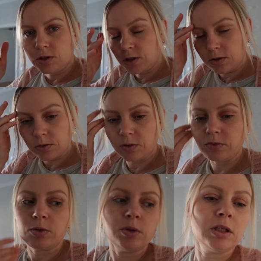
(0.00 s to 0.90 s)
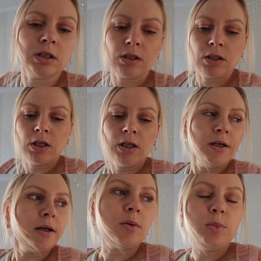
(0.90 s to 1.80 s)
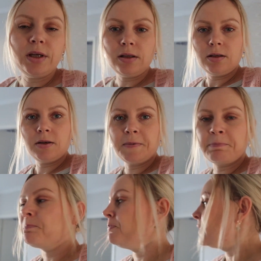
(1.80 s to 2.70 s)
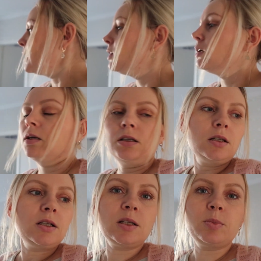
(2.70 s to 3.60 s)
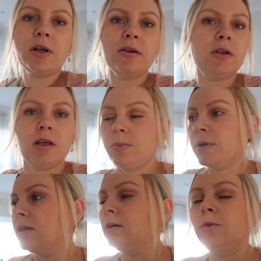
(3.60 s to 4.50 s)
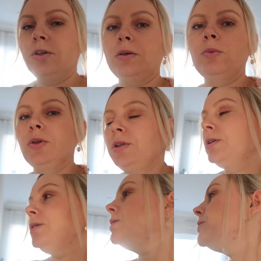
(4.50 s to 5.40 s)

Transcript: Сейчас у него обед. Их отправили опять домой работать.